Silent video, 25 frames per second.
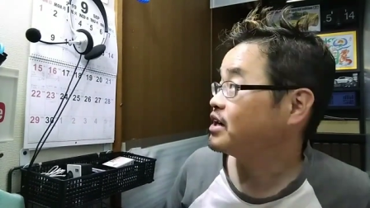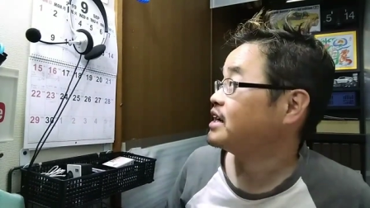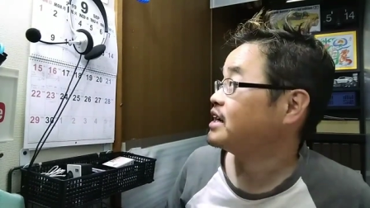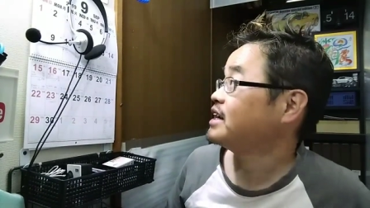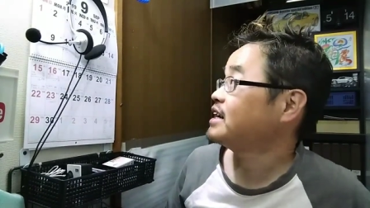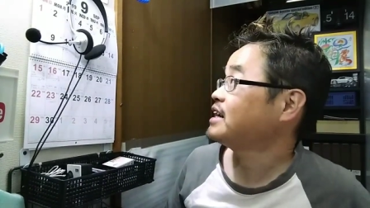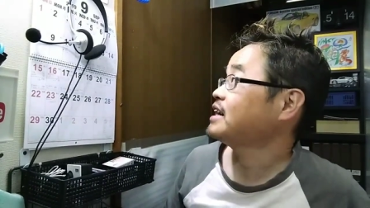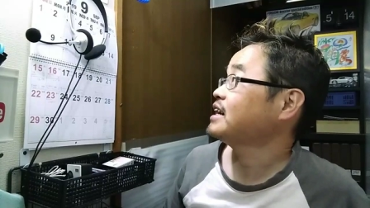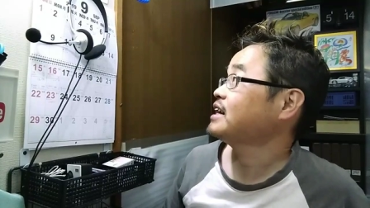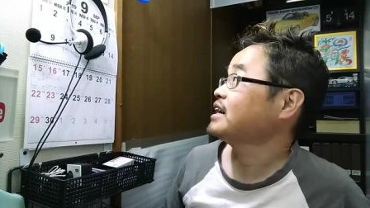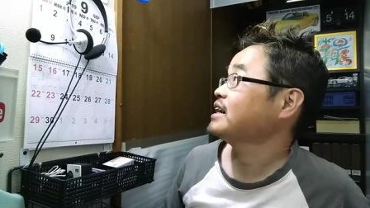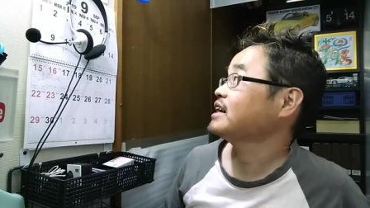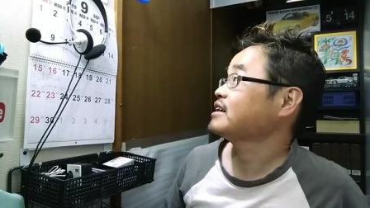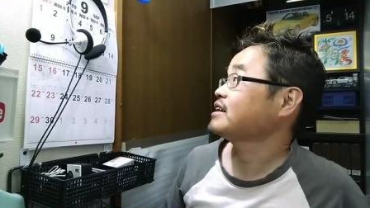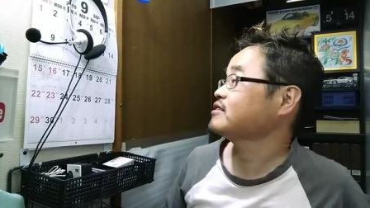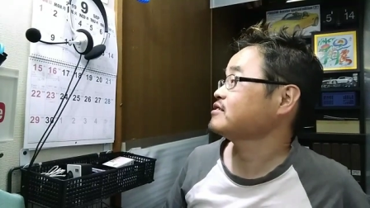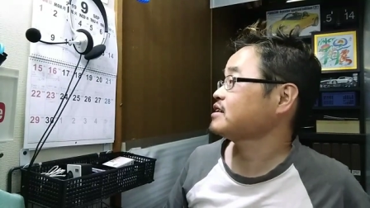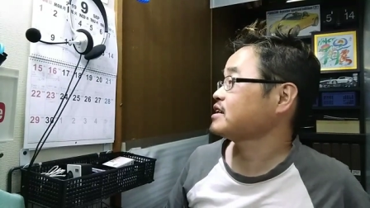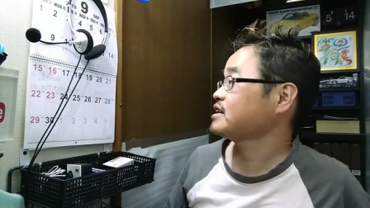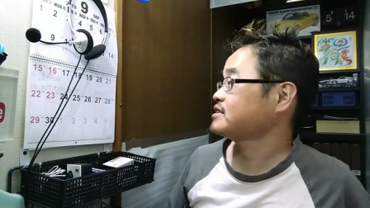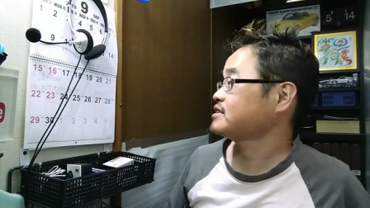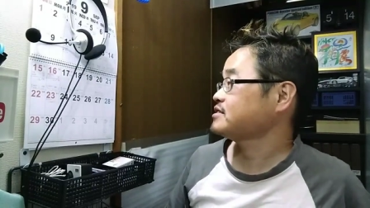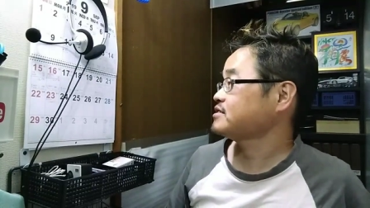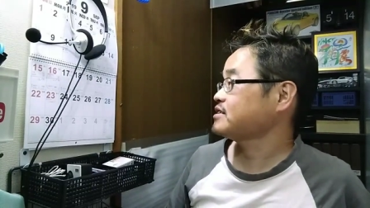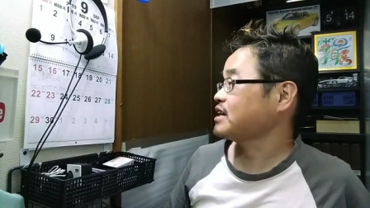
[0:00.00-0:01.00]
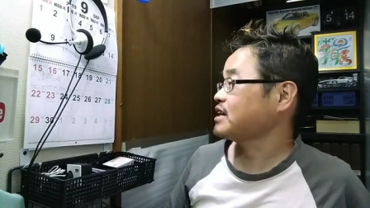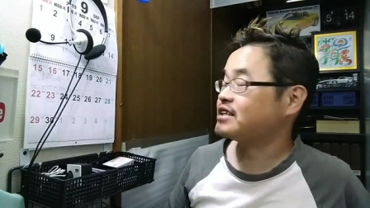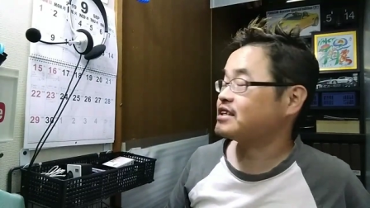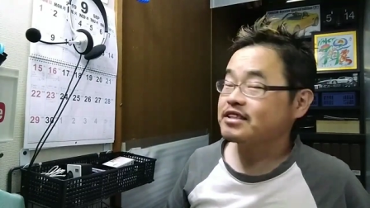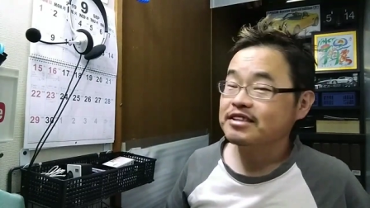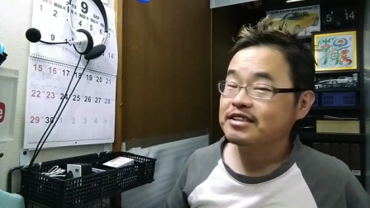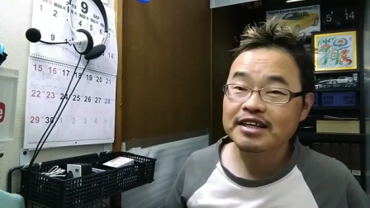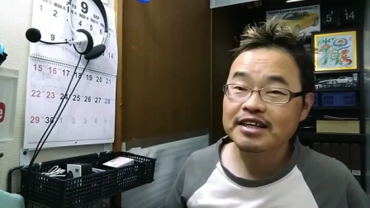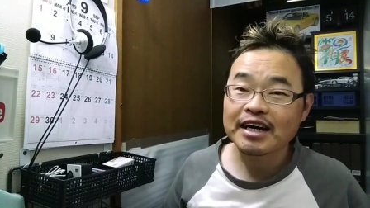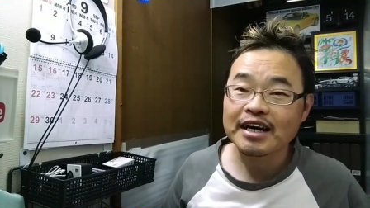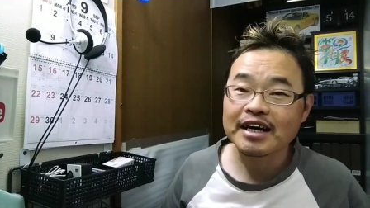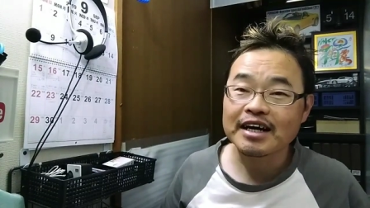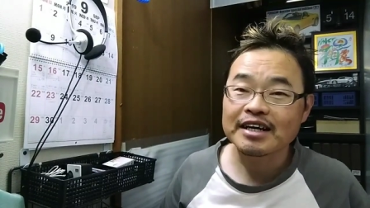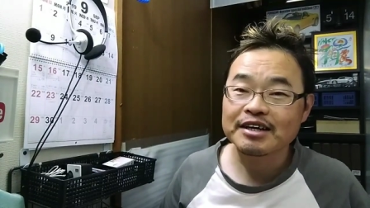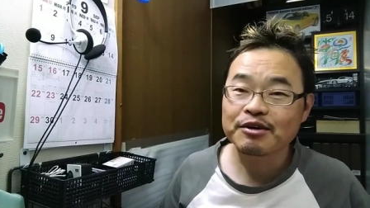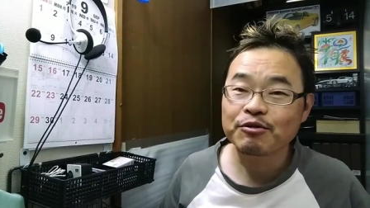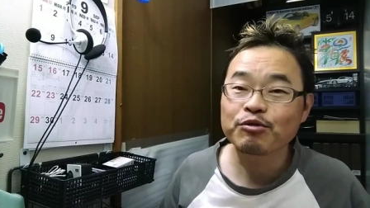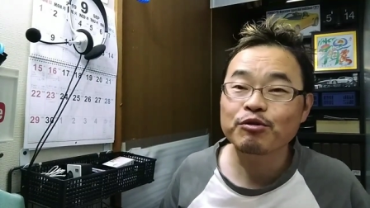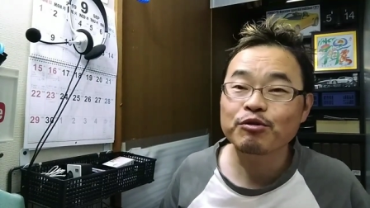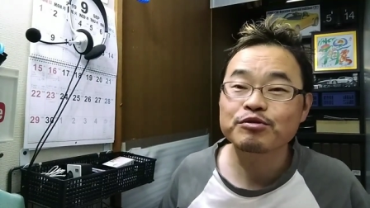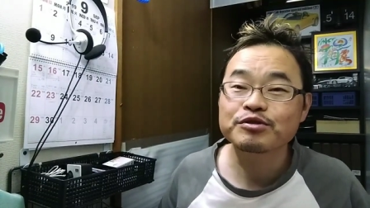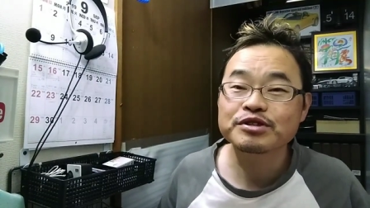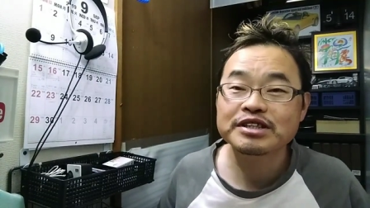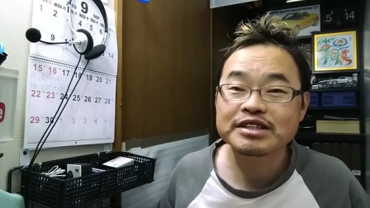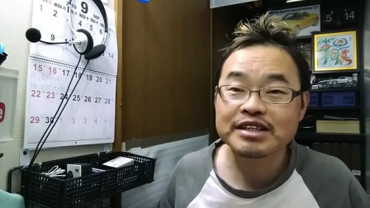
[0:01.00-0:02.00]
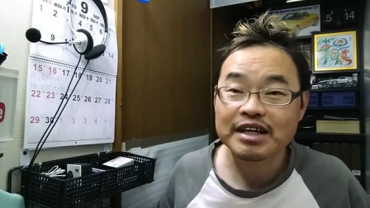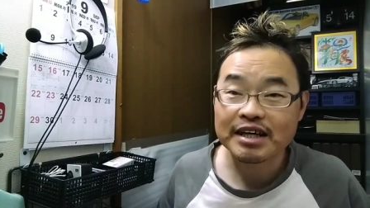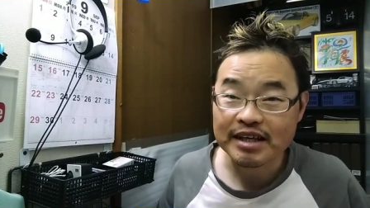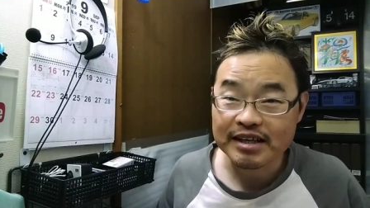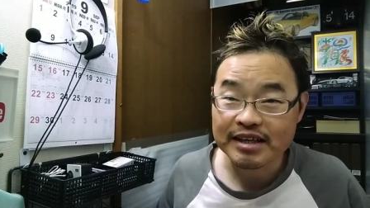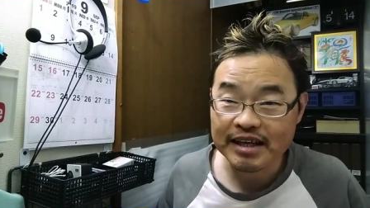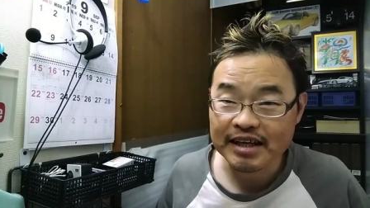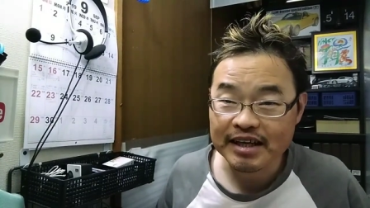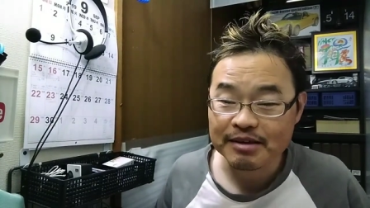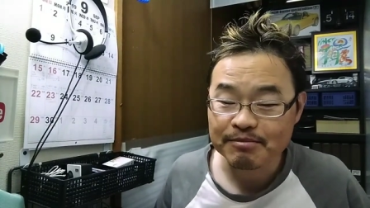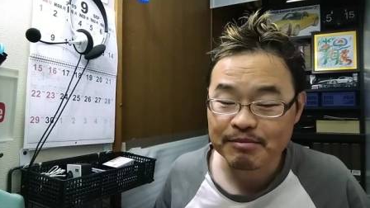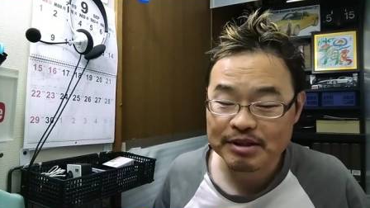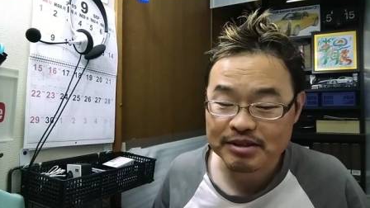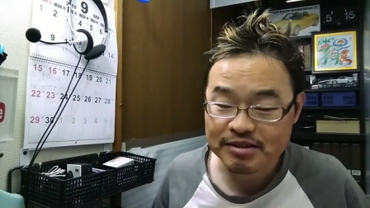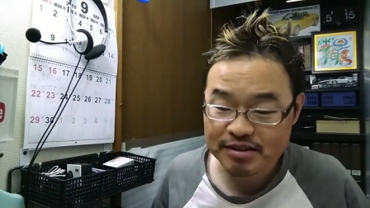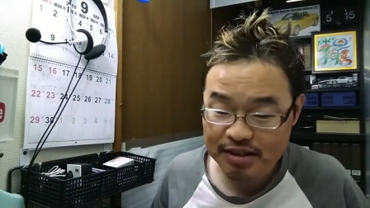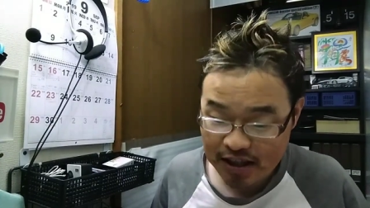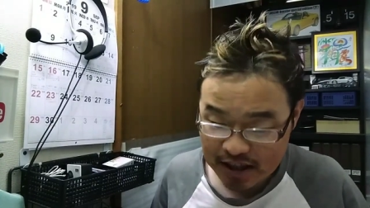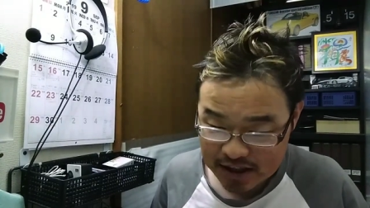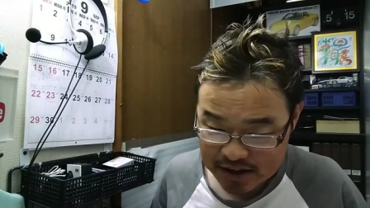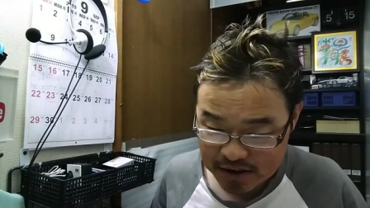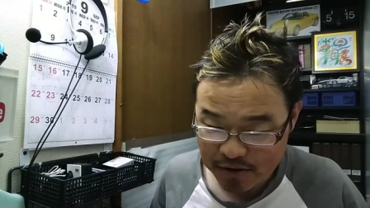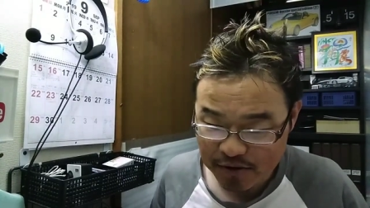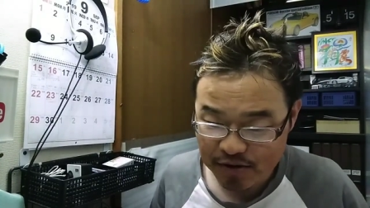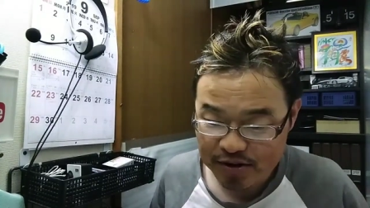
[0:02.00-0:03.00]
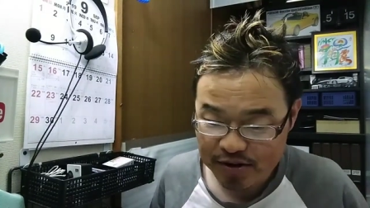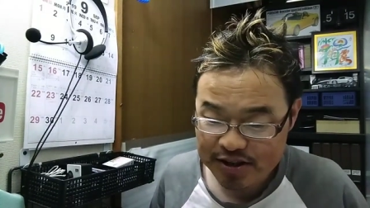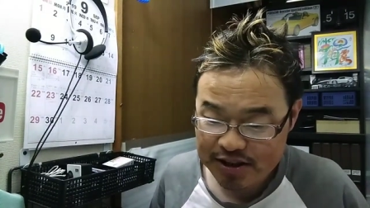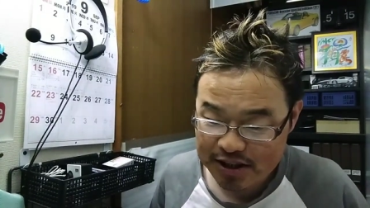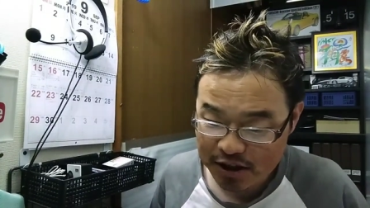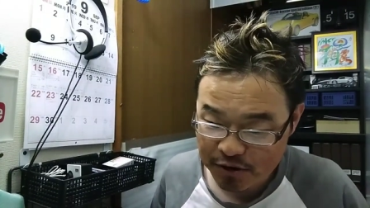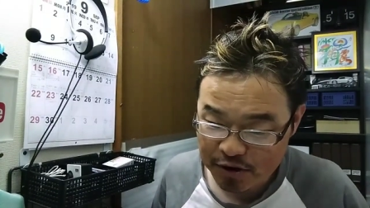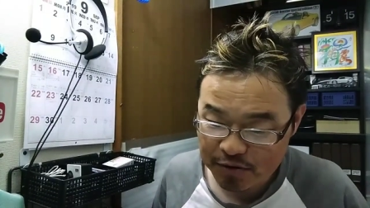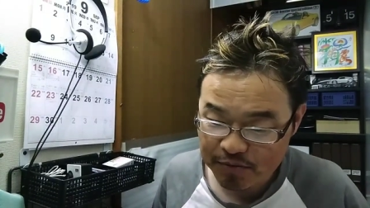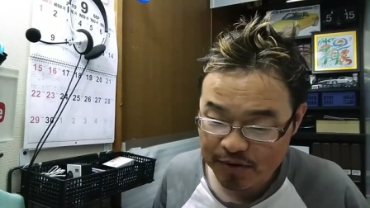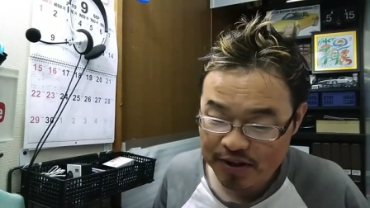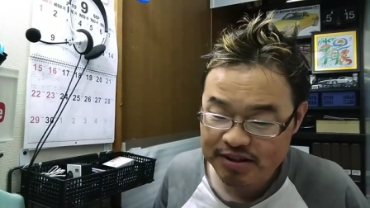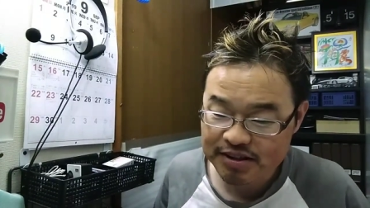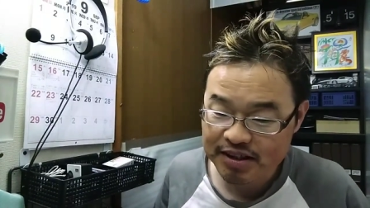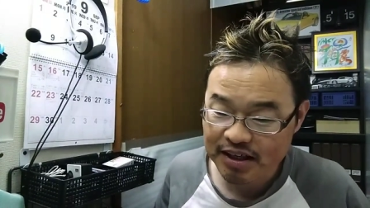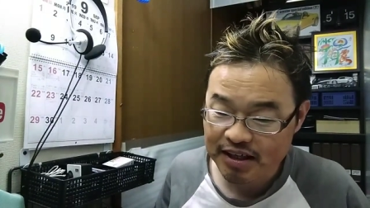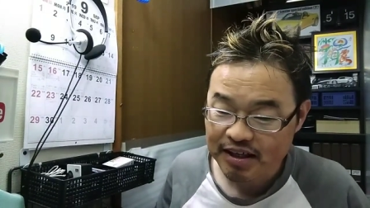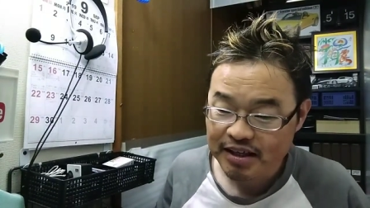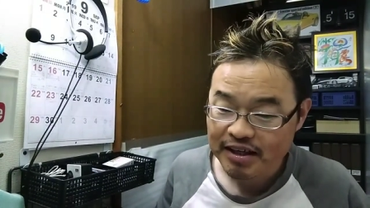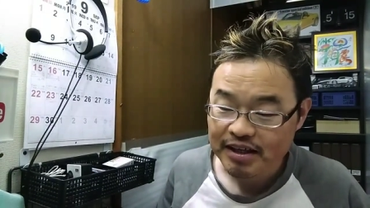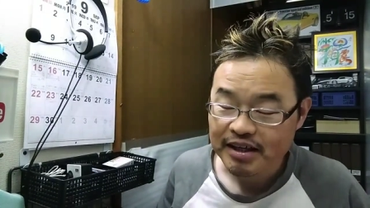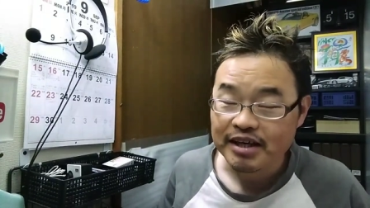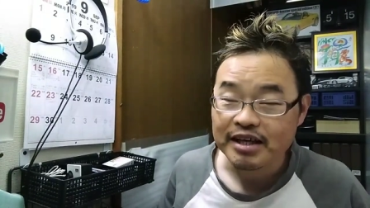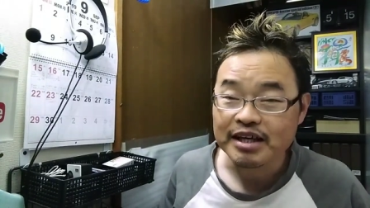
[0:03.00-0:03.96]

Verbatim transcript: えー、9月20日午後9時からね、まあ、スタートしておりまして、